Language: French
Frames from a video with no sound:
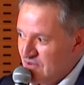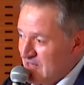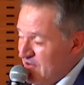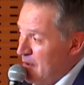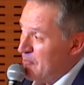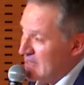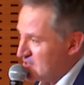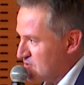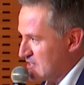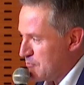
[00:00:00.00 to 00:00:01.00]
vis-à-vis de la place
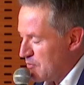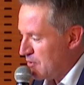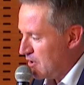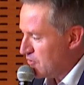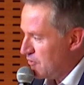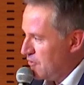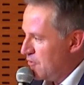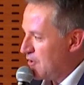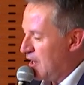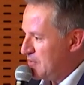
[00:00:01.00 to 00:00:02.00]
que ça peut prendre
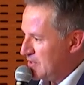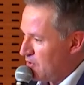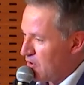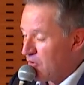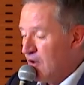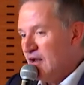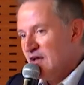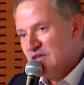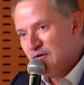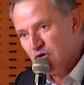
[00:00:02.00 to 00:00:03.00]
euh, rapidement. Alors,
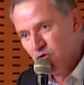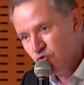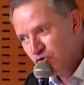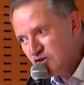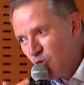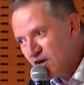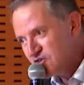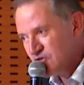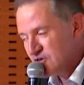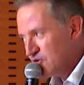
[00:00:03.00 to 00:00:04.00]
évidemment, au cours des trois
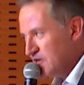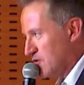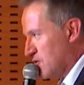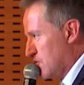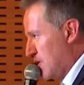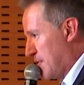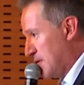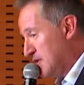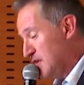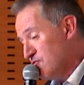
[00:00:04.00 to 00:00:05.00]
ateliers de,
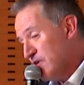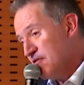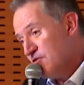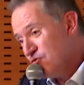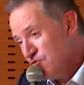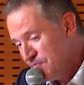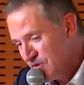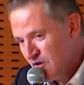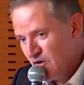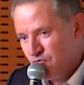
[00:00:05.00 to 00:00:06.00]
l'après-midi, vous l'avez vu,
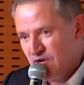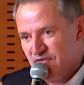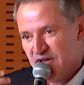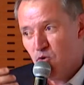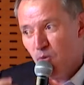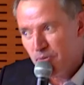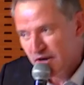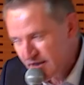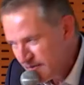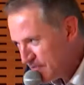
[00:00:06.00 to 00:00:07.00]
vous l'avez
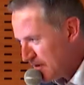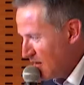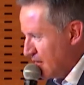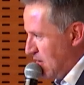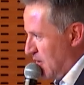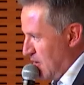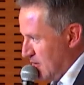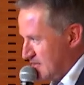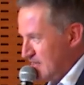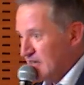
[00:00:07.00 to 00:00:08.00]
compris, euh,
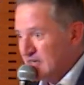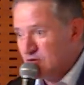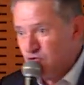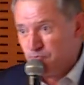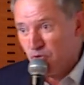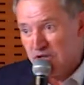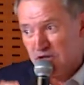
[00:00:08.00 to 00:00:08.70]
c'est une inquiétude pour les